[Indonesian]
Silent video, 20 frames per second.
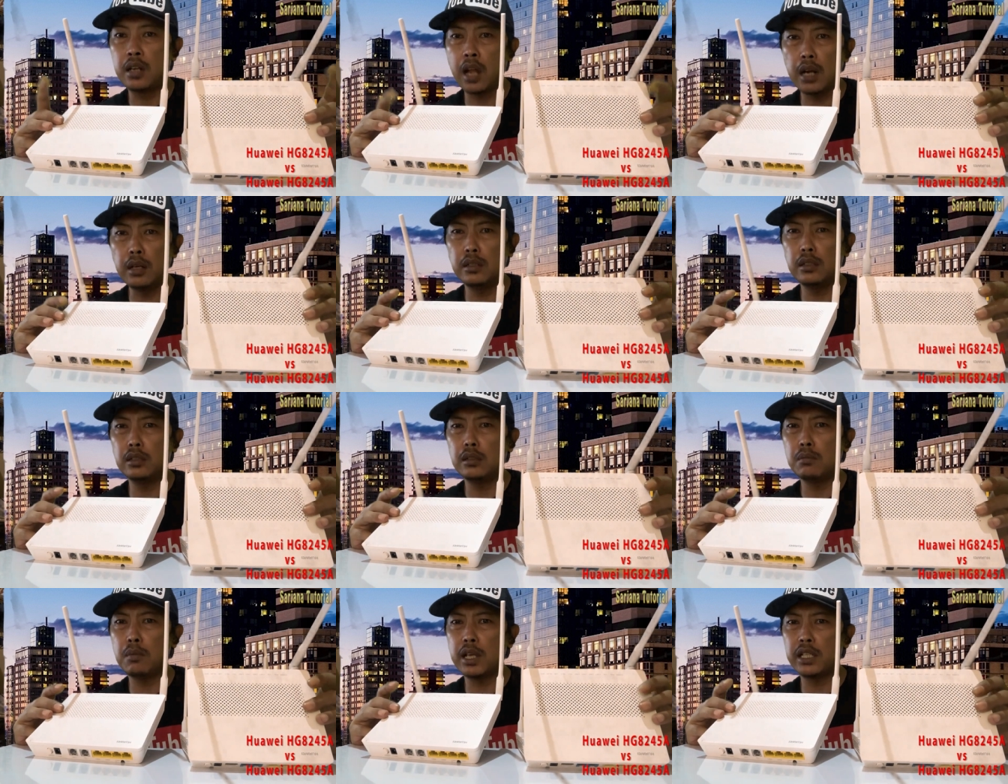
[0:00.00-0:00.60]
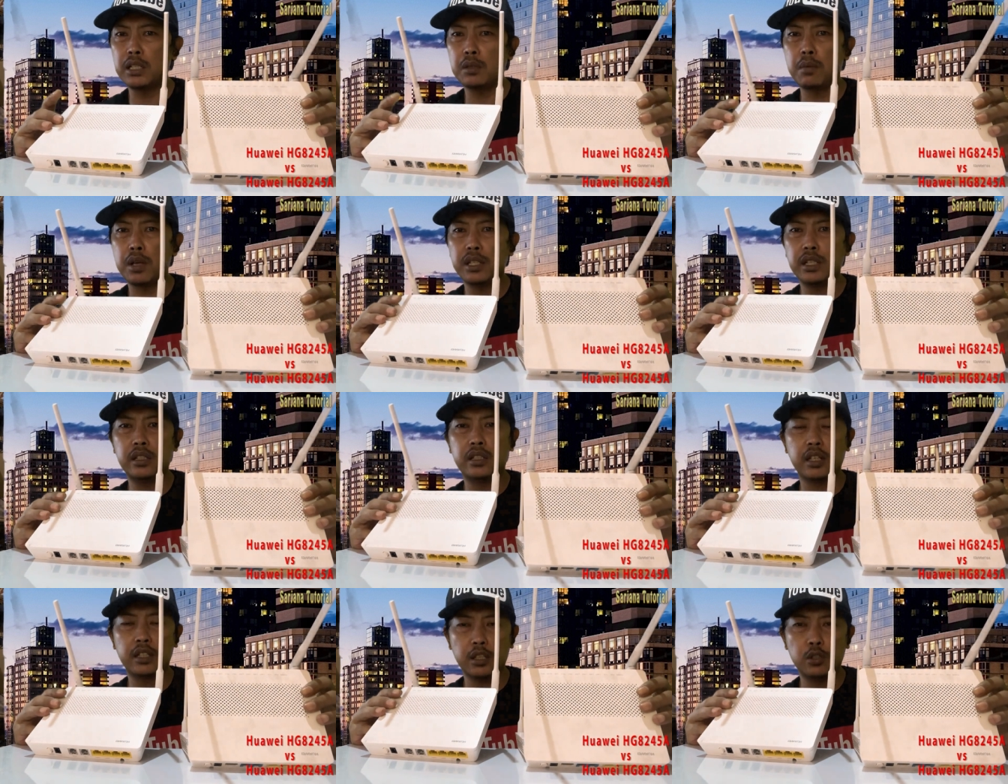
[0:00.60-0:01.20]
dan
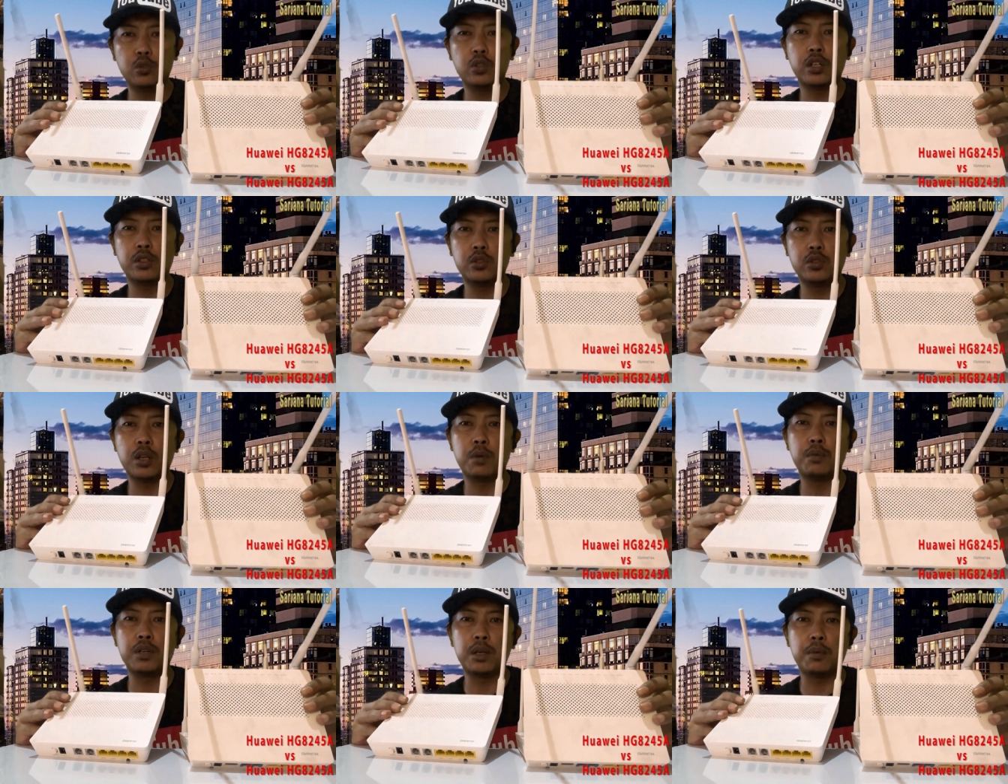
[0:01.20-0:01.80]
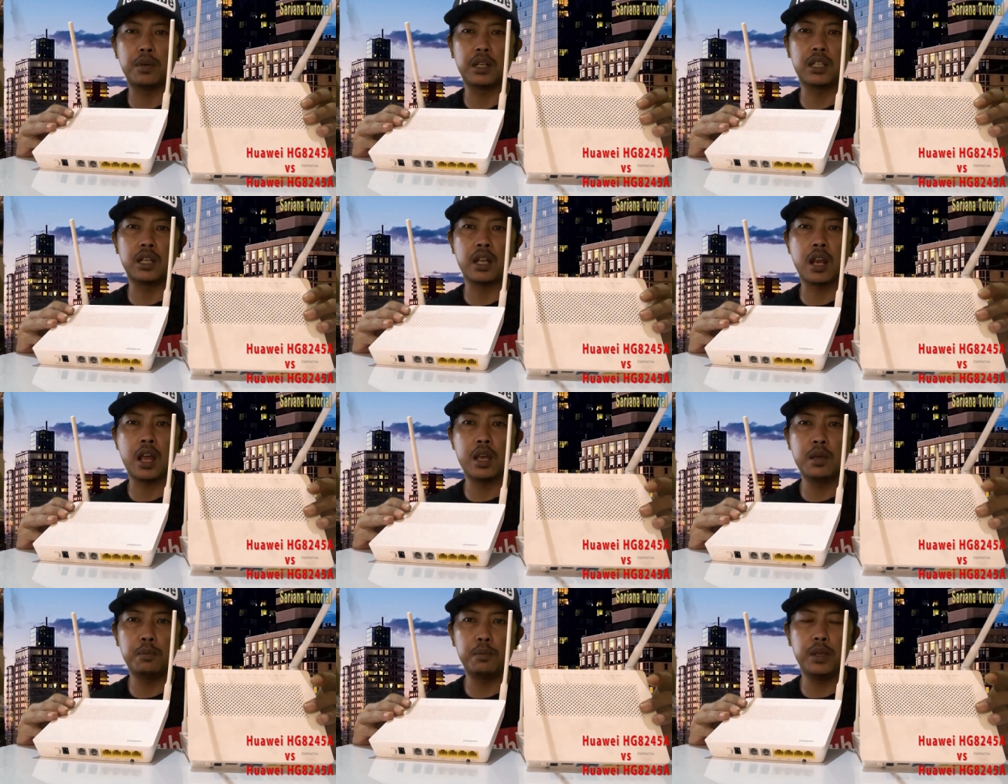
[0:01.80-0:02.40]
masing-masing JJ juga sudah
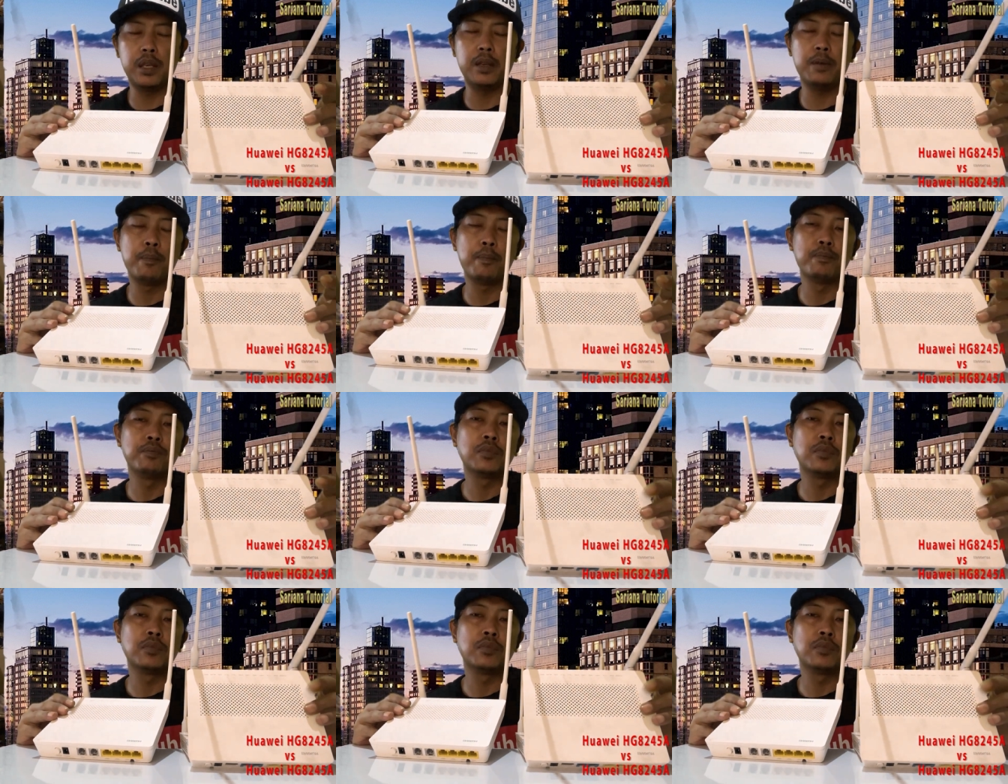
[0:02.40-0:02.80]
mendapatkan IP